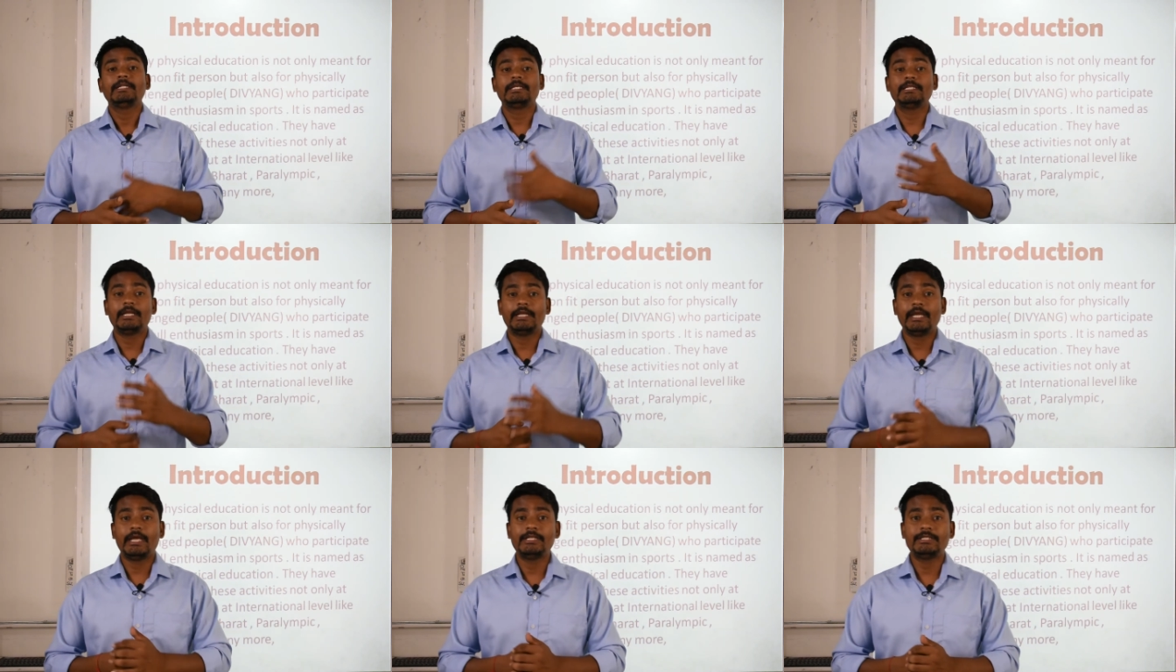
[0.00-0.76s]
चीज़ें
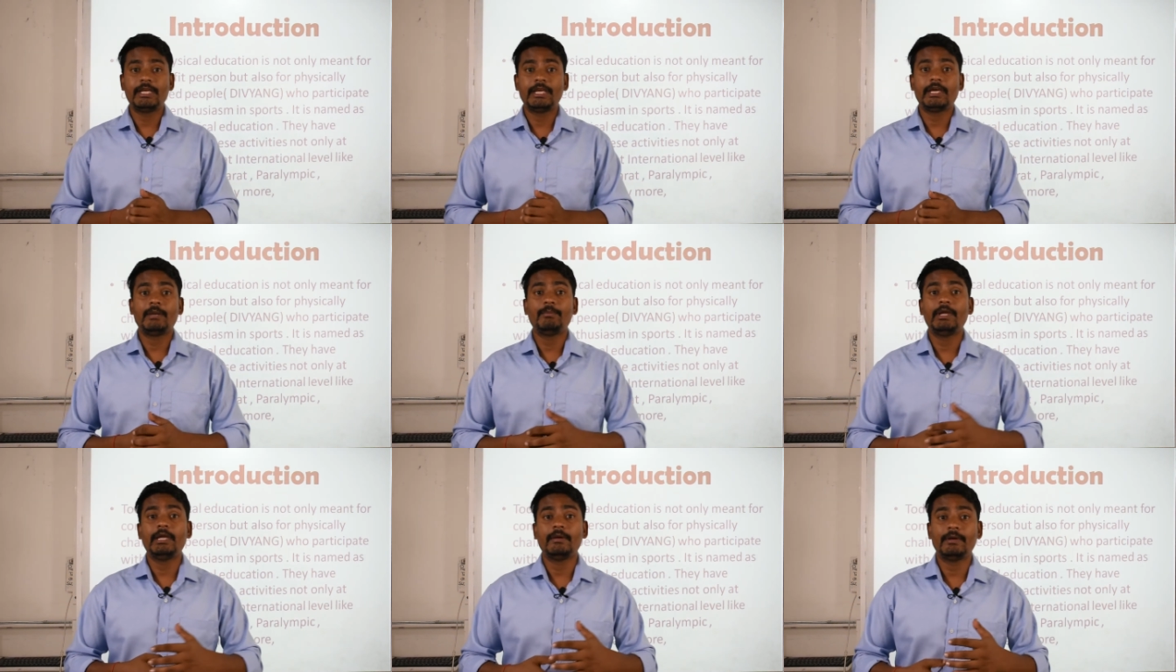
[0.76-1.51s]
नहीं आनी चाहिए कि यार
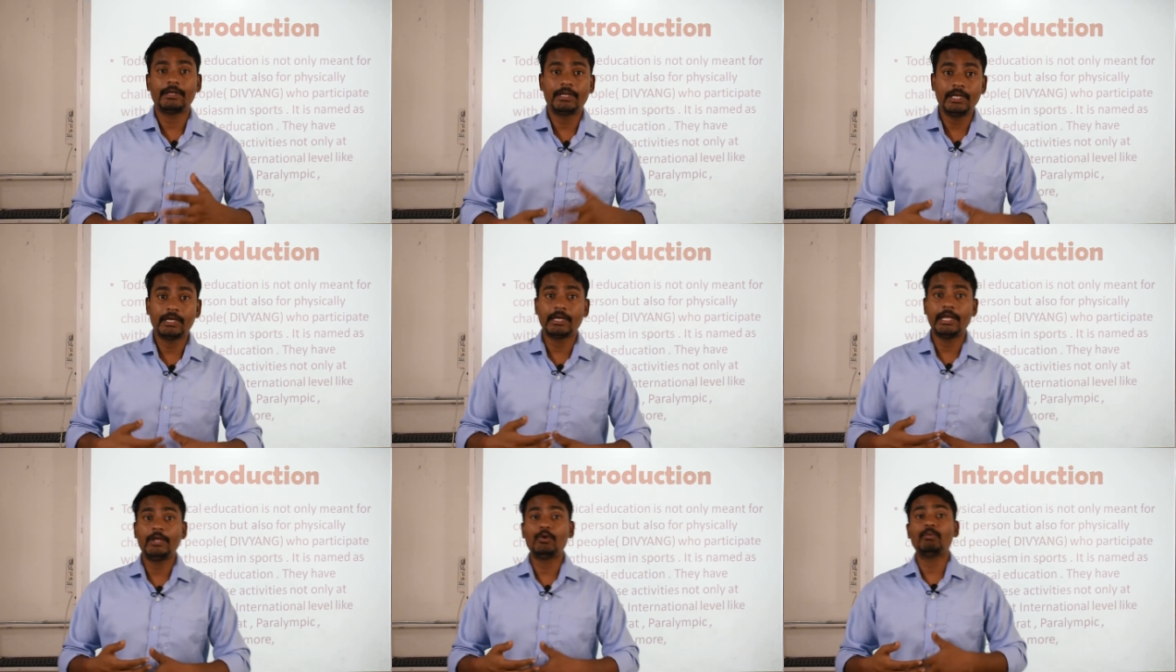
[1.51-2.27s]
मैं ठीक
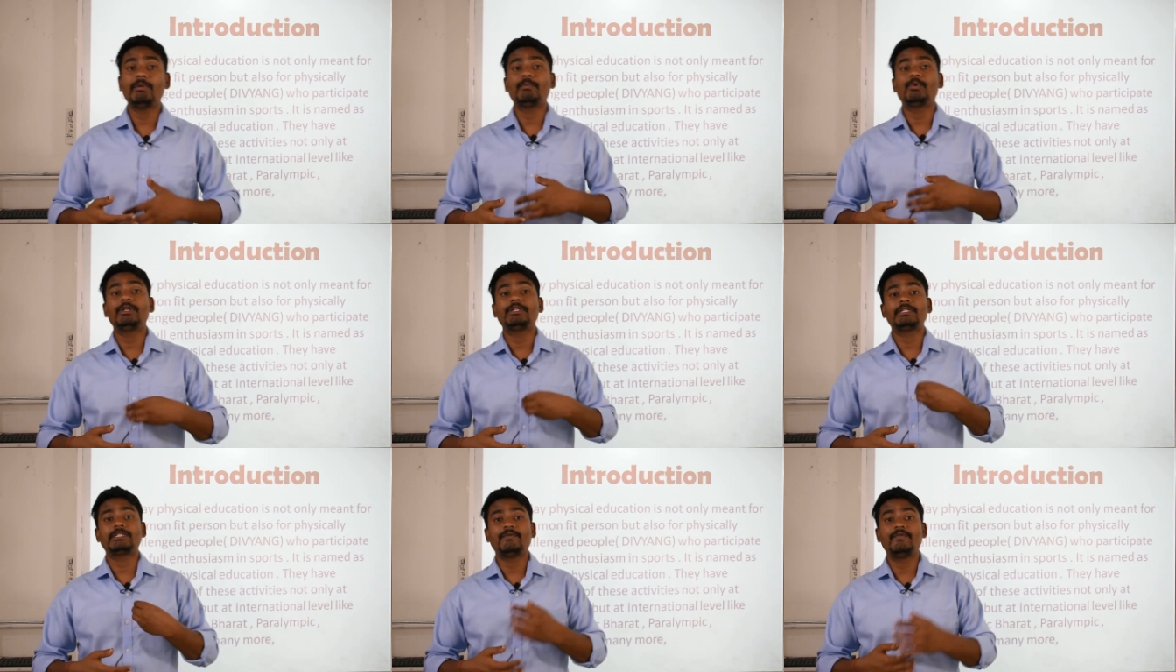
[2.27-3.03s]
नहीं हूँ मैं पूरी
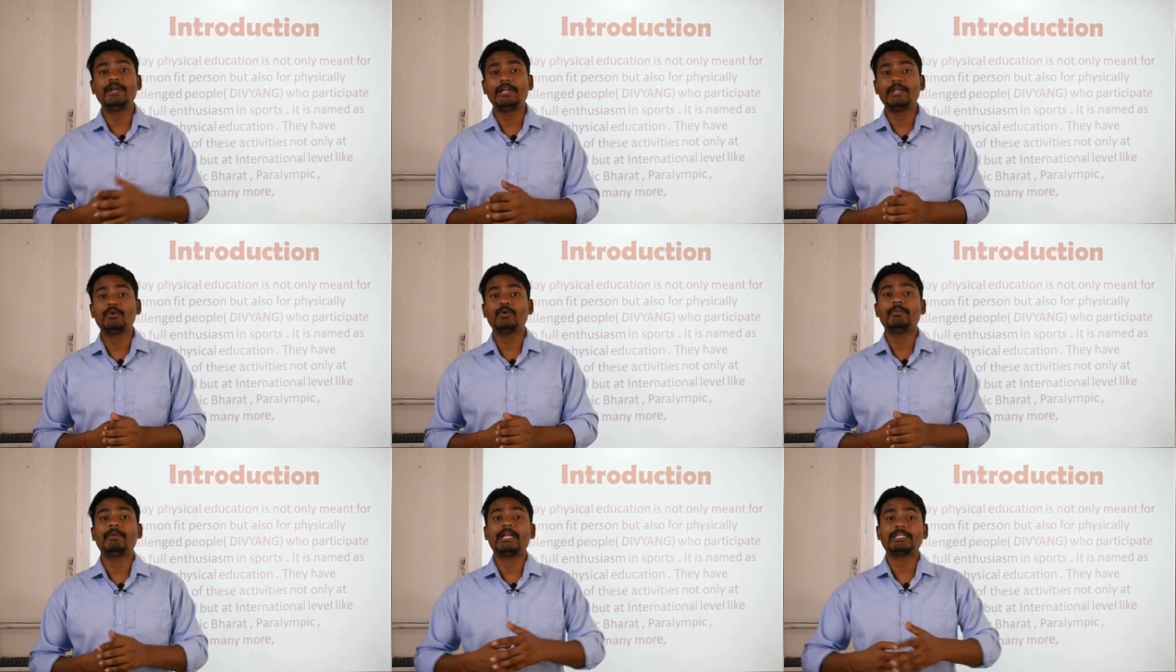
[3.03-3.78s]
तरह से फिट नहीं
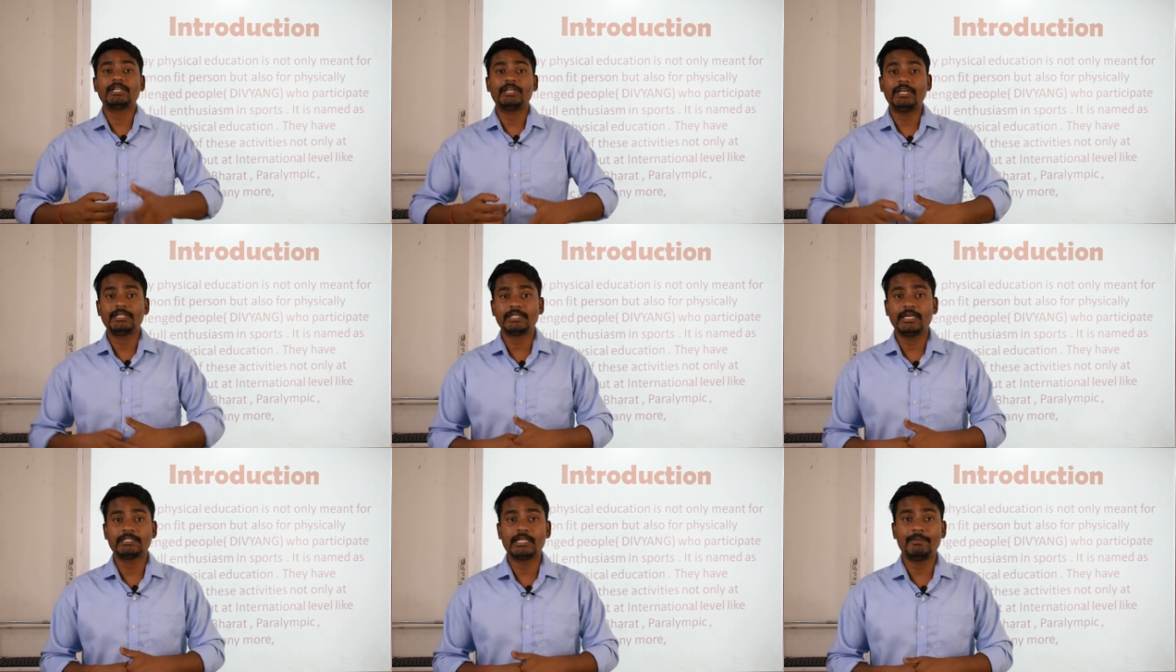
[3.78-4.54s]
हूँ मेरा शरीर
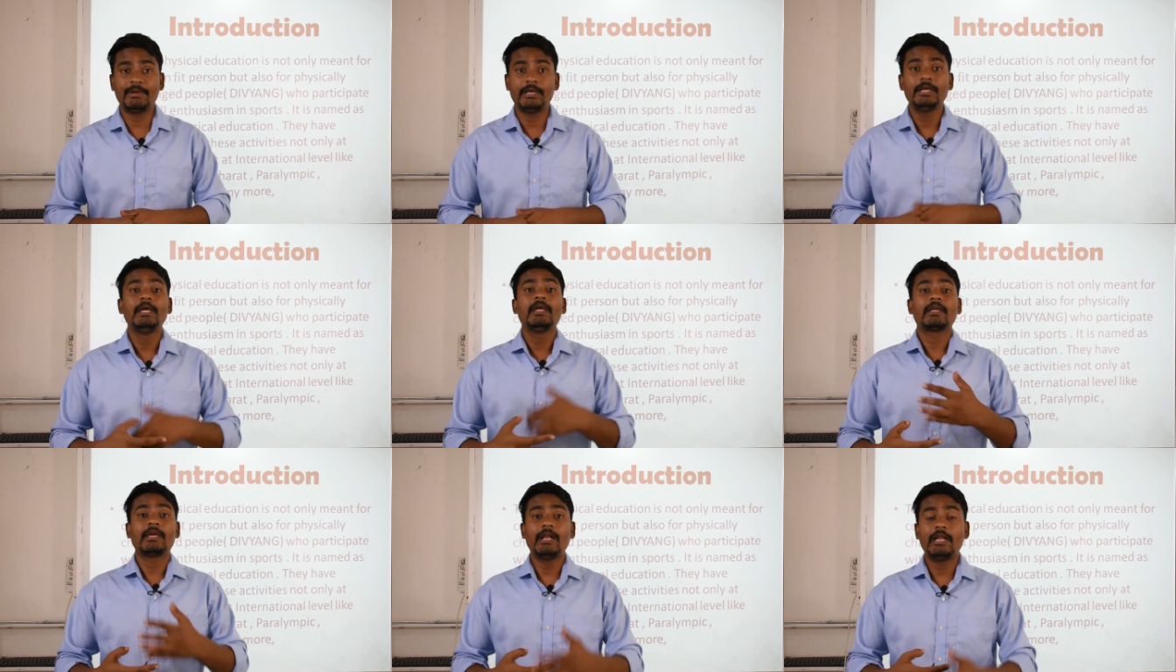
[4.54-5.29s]
ऐसा है इसलिए मैं
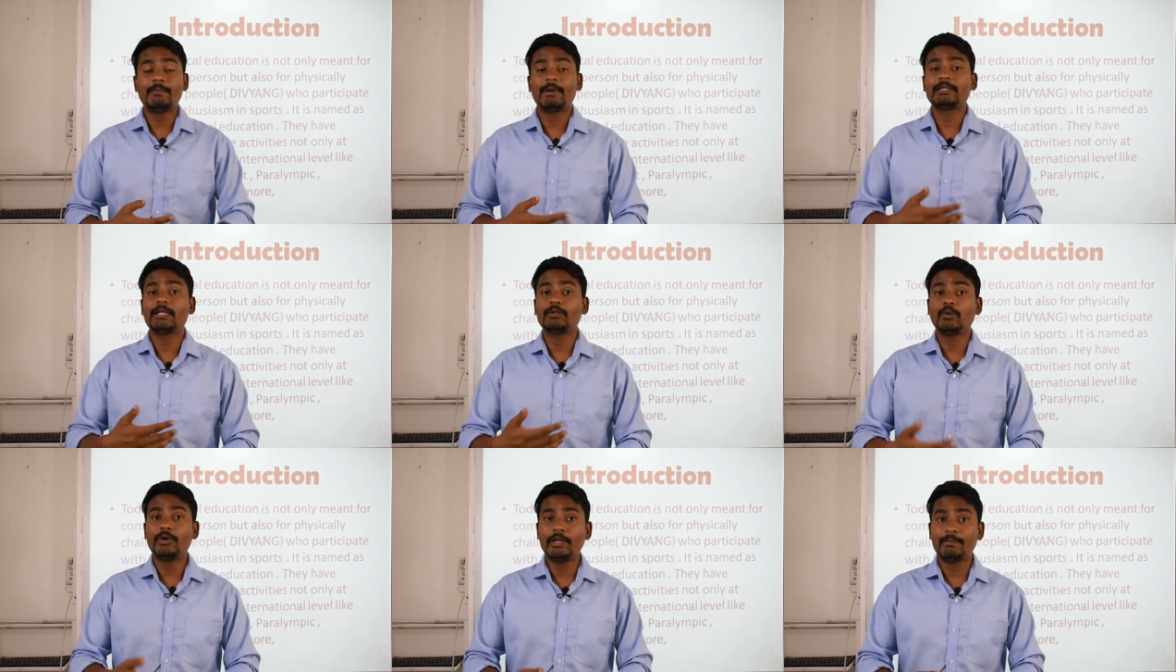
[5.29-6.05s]
खेल नहीं पाता
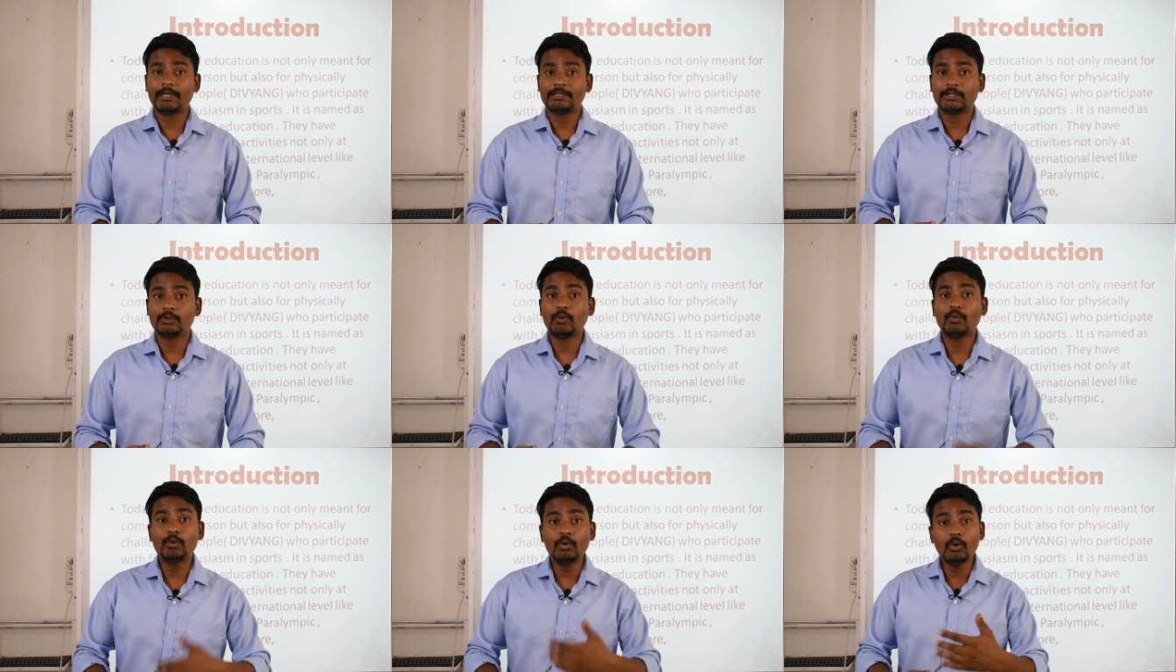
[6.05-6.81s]
दौड़ नहीं पाता
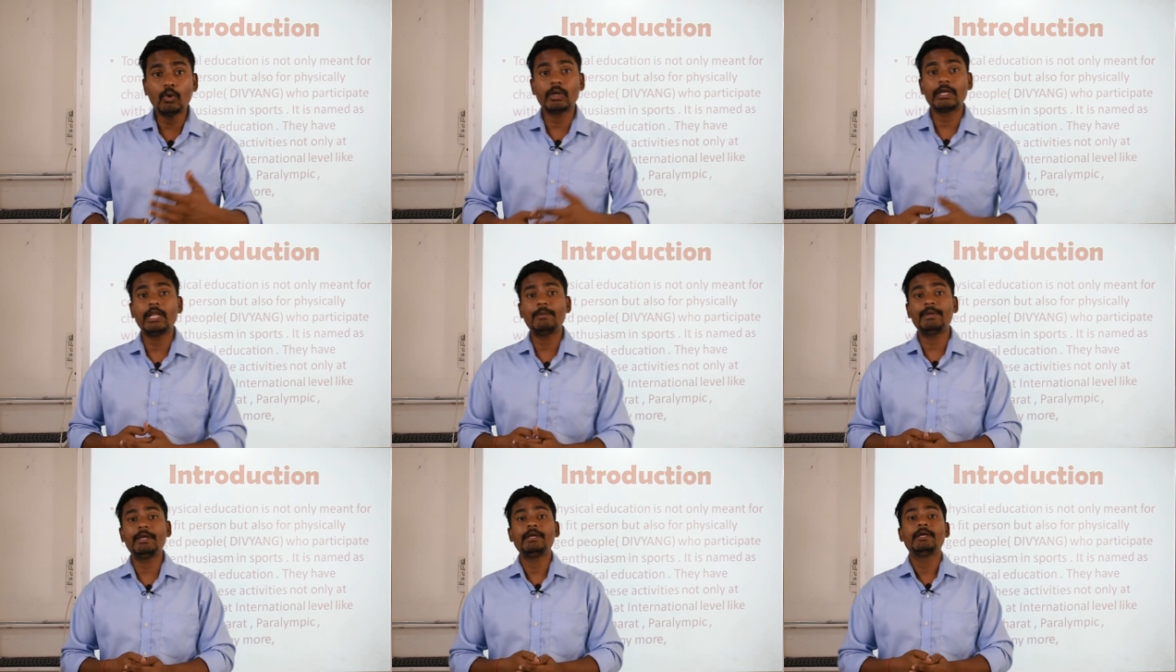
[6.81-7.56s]
तो उन लोगों के
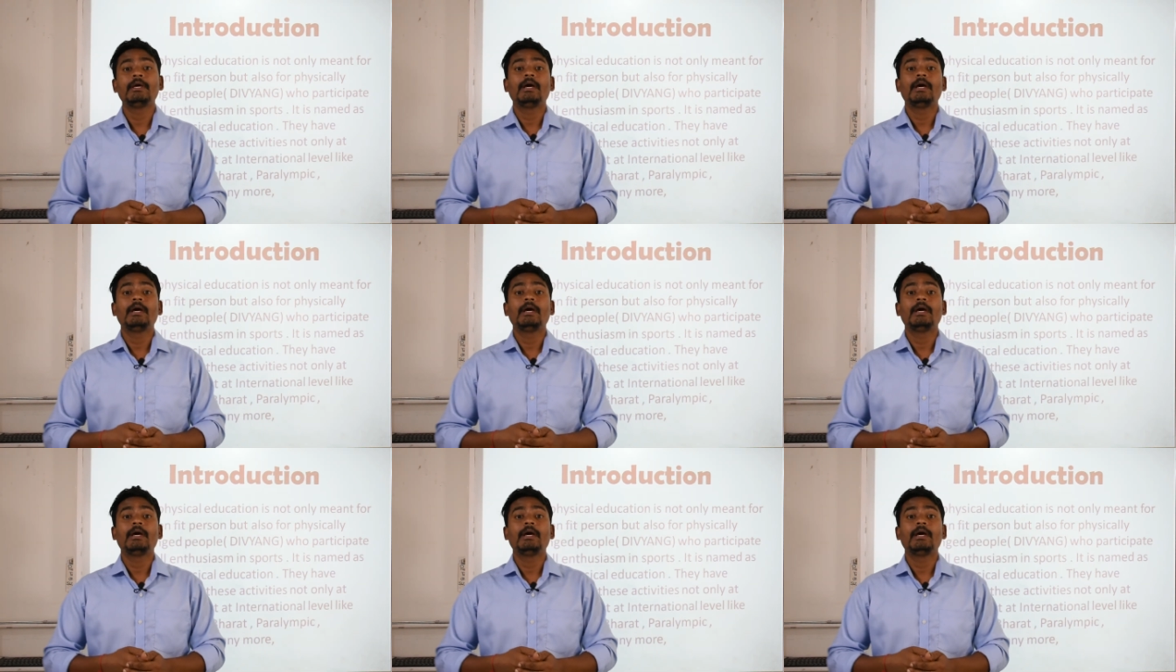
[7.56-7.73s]
लिए भी